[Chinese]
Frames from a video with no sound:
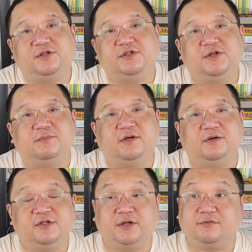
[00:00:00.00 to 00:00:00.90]
这这
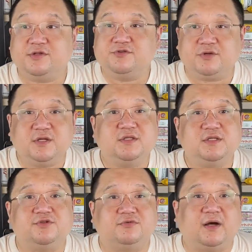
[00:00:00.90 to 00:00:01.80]
门这个文学
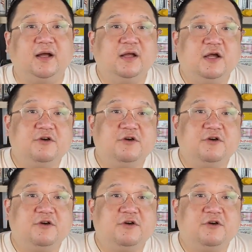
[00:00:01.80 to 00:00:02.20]
技术啊，